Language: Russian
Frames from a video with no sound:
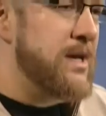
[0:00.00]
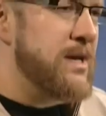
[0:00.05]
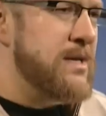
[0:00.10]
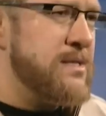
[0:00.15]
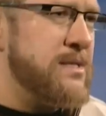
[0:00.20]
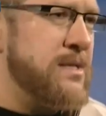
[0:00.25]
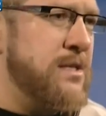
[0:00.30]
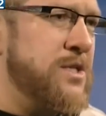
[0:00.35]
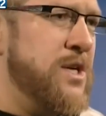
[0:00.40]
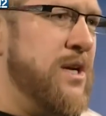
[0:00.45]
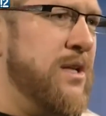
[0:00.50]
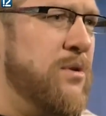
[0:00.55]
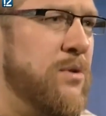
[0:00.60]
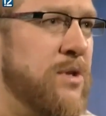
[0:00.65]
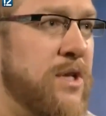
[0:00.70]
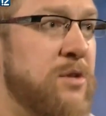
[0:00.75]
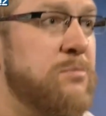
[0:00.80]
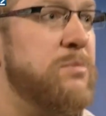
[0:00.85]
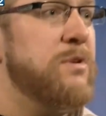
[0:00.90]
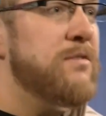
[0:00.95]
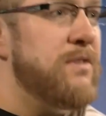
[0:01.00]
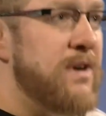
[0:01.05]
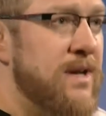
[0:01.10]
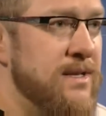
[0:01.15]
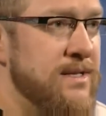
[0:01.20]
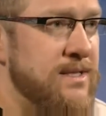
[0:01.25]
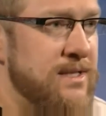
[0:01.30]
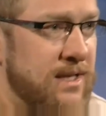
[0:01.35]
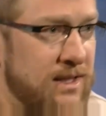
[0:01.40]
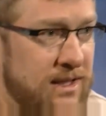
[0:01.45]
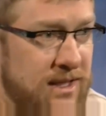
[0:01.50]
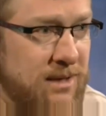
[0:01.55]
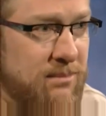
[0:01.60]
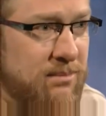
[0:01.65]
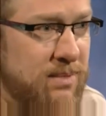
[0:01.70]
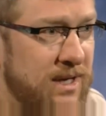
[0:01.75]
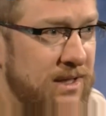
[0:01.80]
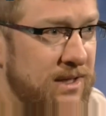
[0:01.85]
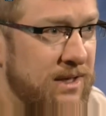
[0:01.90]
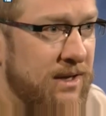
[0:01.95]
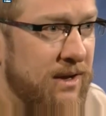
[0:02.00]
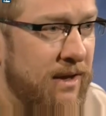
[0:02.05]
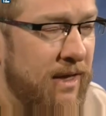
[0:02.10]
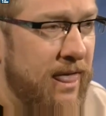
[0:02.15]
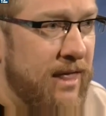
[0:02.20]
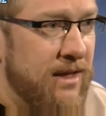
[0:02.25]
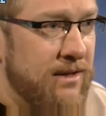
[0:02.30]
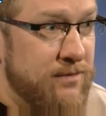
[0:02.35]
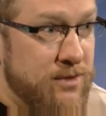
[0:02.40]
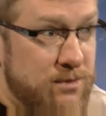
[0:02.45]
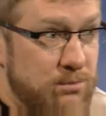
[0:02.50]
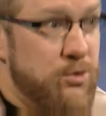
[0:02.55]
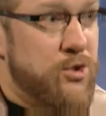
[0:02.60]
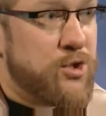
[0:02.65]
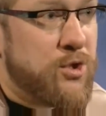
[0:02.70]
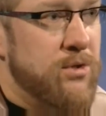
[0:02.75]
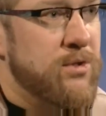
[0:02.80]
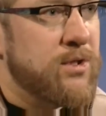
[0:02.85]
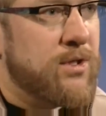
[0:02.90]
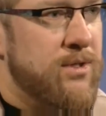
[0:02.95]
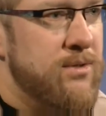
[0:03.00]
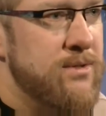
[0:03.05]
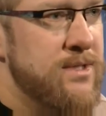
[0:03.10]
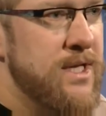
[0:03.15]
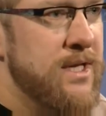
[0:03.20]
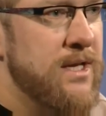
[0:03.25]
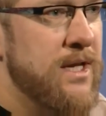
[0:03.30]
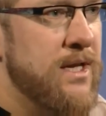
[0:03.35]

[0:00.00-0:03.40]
Сначала он отбивался от нападок, возмущенных людей